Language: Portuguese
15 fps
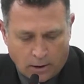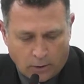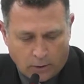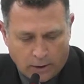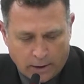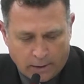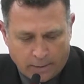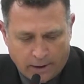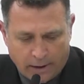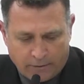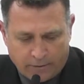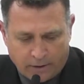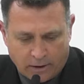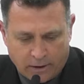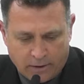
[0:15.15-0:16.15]
Agora na
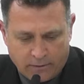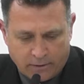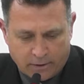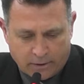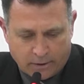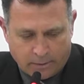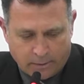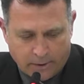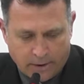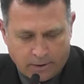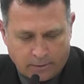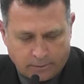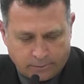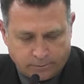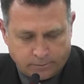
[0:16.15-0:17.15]
palavra livre,
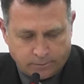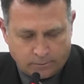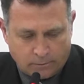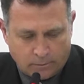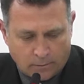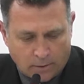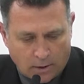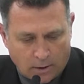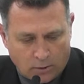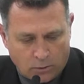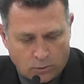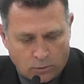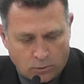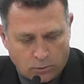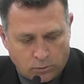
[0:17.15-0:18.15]
também
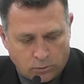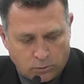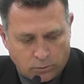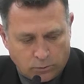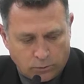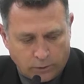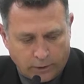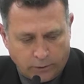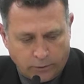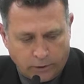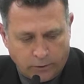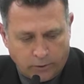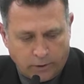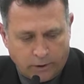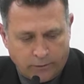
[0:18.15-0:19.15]
com o
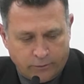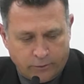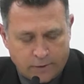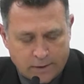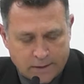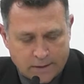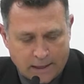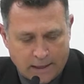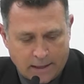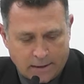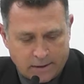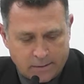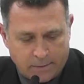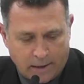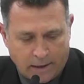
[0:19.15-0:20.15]
intuito de
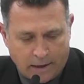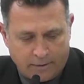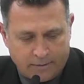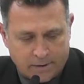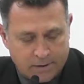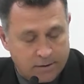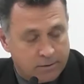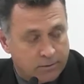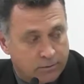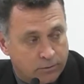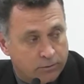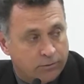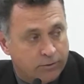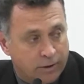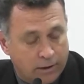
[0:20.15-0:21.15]
reforçar as palavras
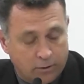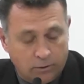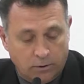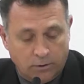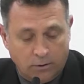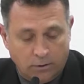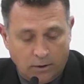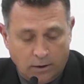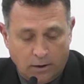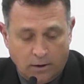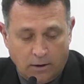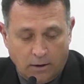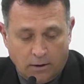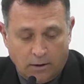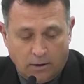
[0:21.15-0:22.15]
do vereador
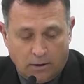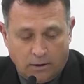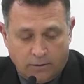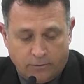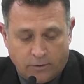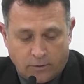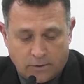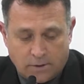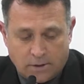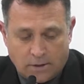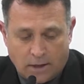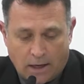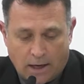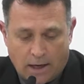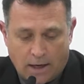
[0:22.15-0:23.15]

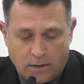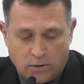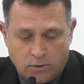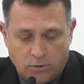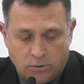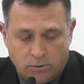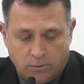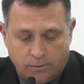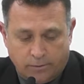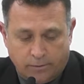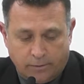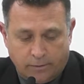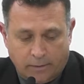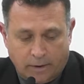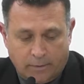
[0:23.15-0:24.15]
Valdeci Rático,
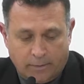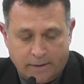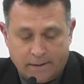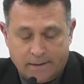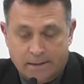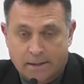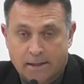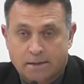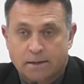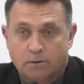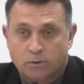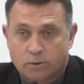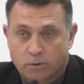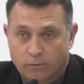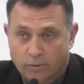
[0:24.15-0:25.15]
a presença
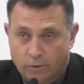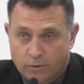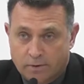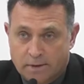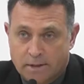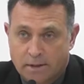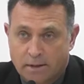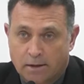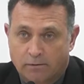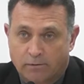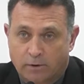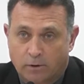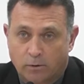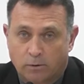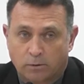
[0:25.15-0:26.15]
do seu Valdeci, que
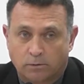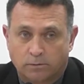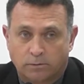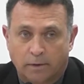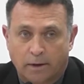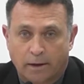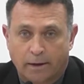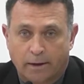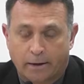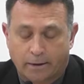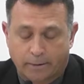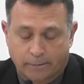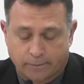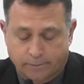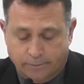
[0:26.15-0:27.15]
falou
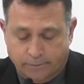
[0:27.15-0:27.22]
é,